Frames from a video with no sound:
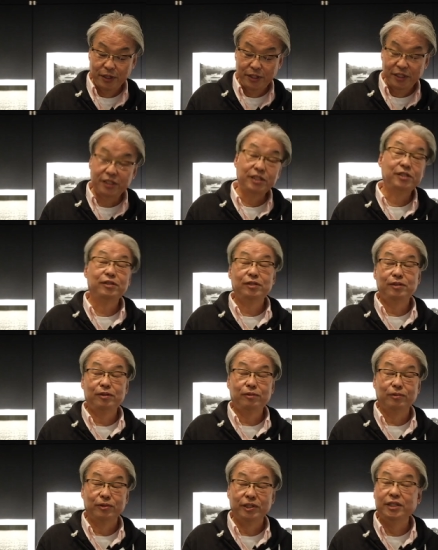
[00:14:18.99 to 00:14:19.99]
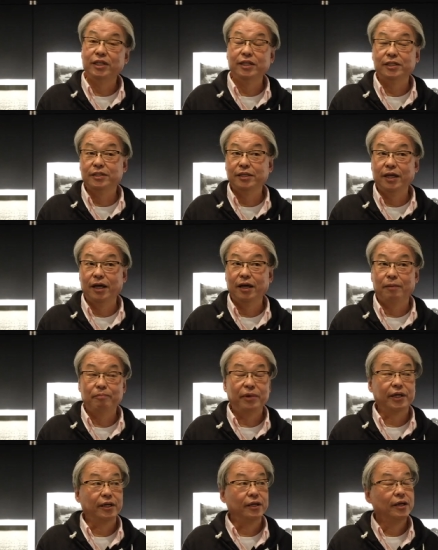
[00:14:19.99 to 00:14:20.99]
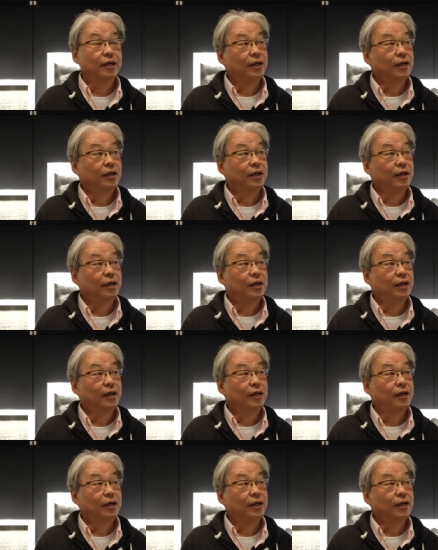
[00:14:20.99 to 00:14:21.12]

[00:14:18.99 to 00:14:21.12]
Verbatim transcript: 意志としてですねやっぱり